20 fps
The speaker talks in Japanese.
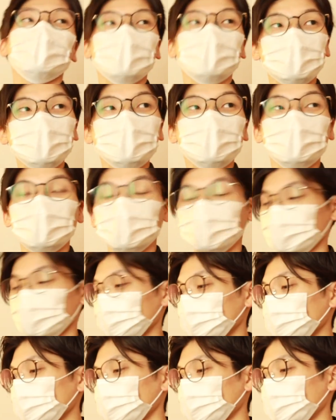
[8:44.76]
ど、
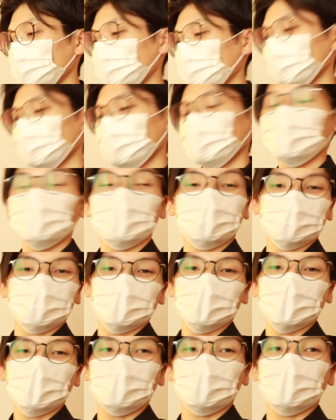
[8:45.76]
で
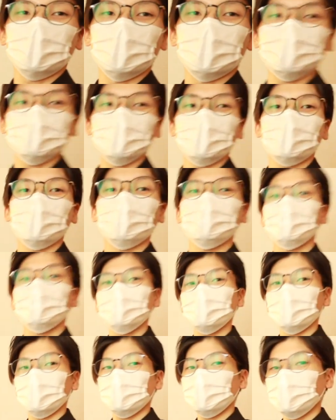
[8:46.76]
家とか作業するとき